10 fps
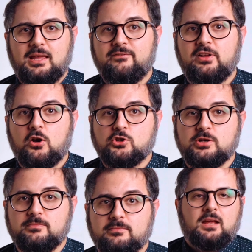e
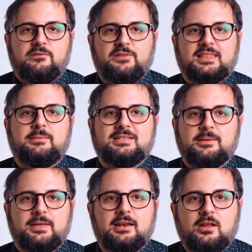veloce! Fatemi
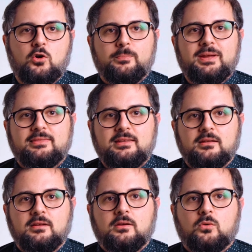sapere nei
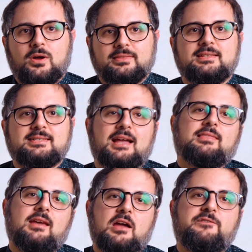commenti quanti
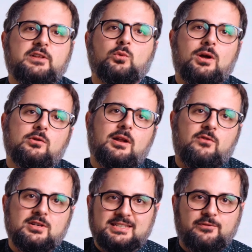scatti ha effettuato la
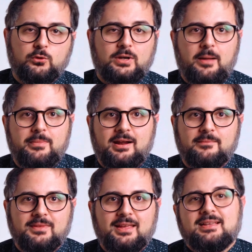vostra
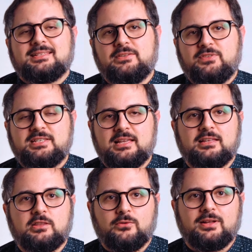fotocamera, se vi
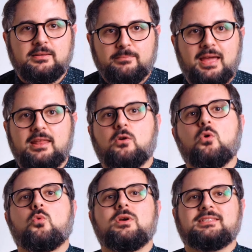siete trovati bene
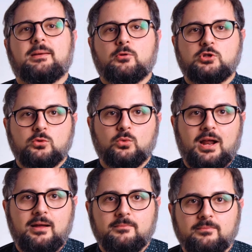con questa
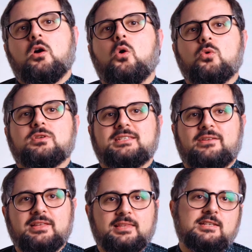procedura o se
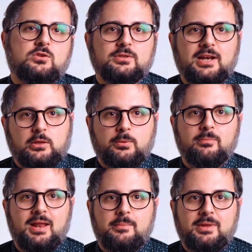avete riscontrato
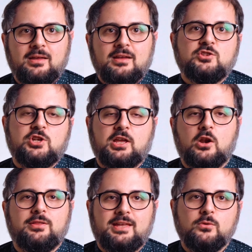problemi
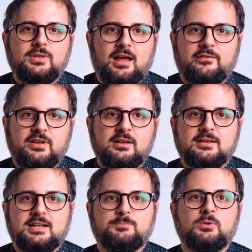cercherò di aiutarvi
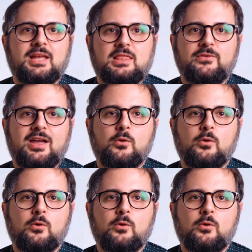rispondendovi ai